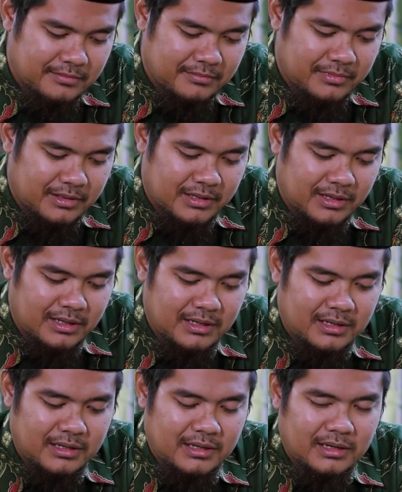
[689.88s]
maka
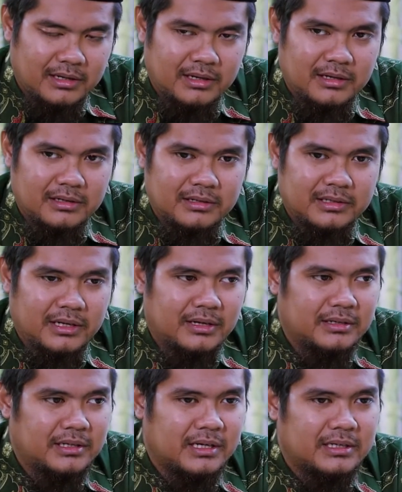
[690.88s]
ha, dia
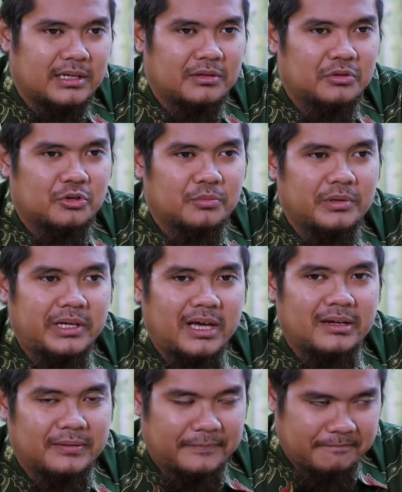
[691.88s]
dia kena hukum
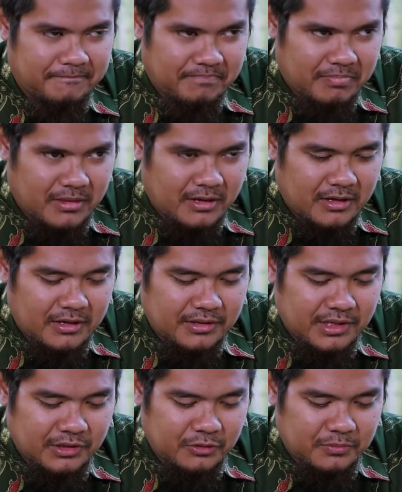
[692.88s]
ni'an.
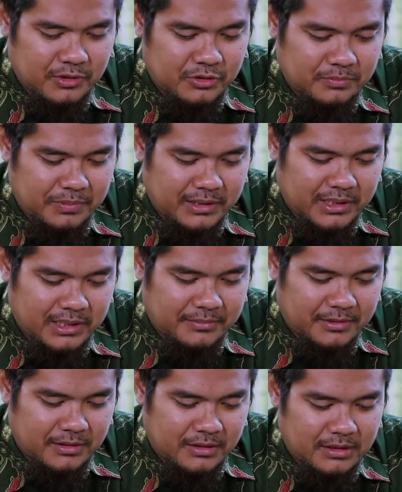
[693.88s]
yaitu bersumpah dengan
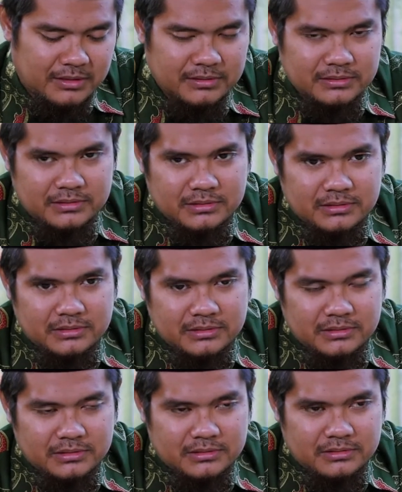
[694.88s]
nama Allah
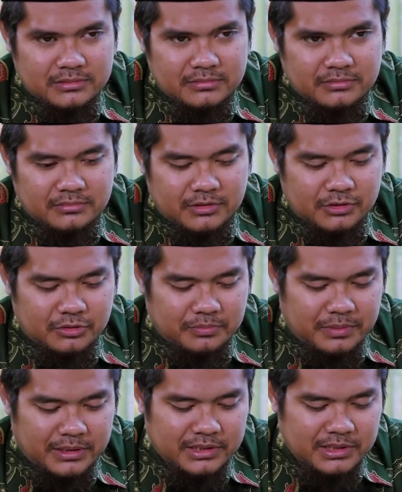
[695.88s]

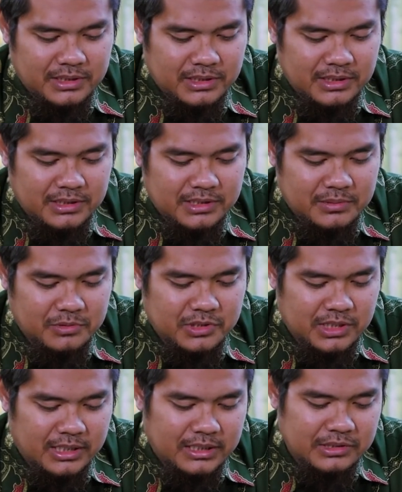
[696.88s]
Bersumpah di sini disebut
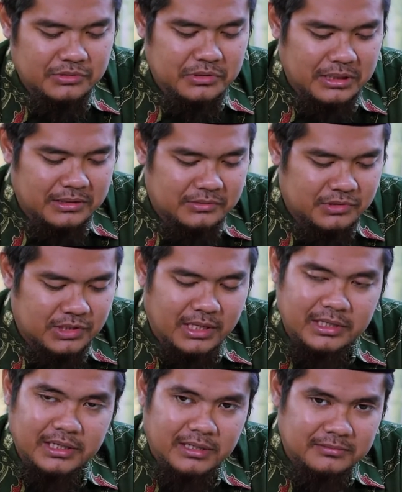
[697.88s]
syahadat juga,
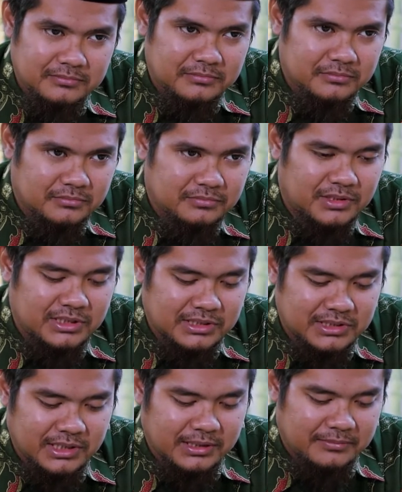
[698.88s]
syahadah,
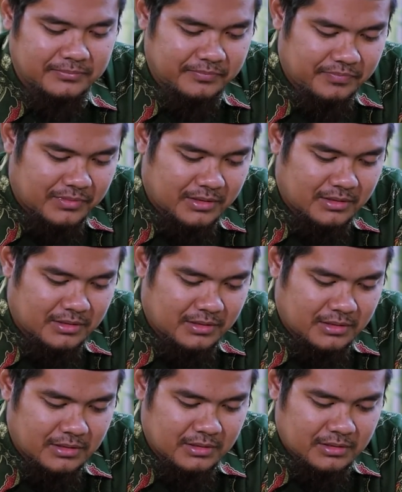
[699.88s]
persaksian.
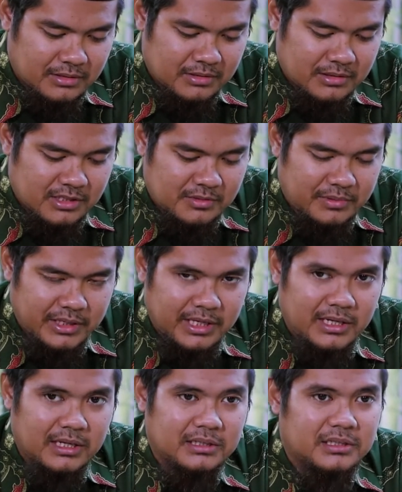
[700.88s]
Sebagai
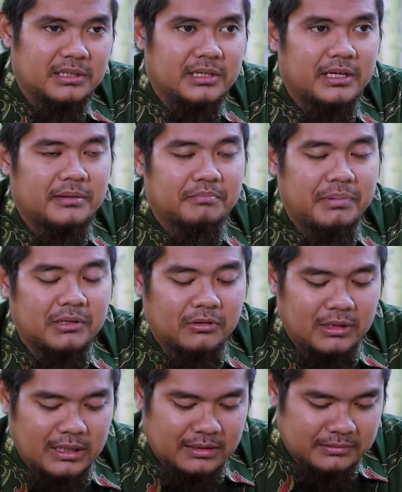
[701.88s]
ganti dari empat
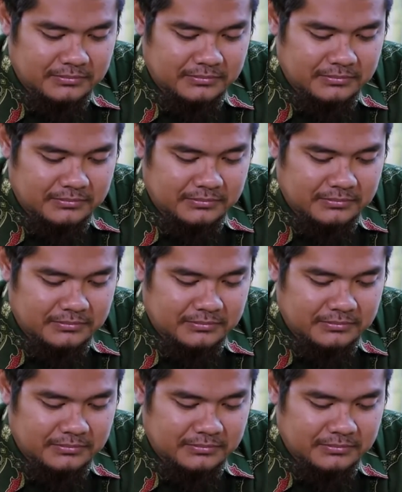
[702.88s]
orang.